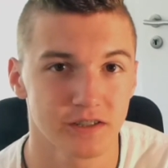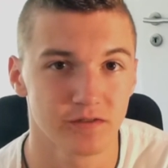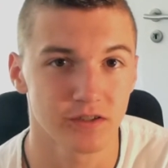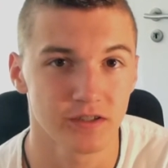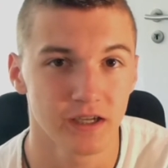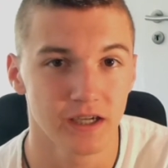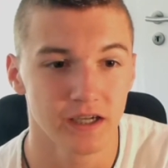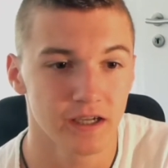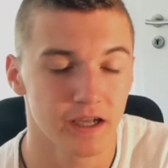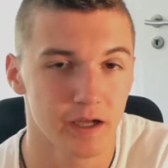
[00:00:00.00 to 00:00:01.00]
Es wird
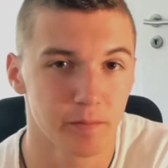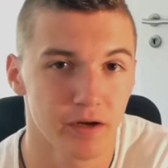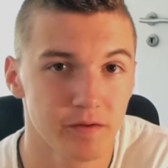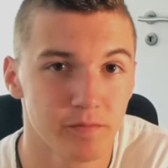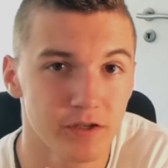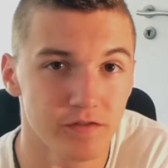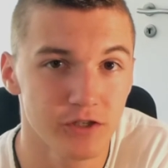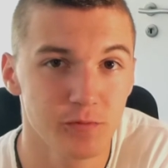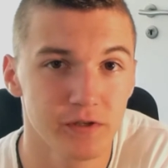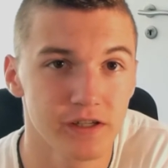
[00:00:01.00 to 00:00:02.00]
äh, bei dem
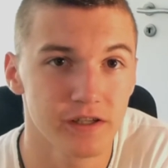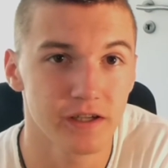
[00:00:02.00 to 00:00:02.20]
Gewinnspiel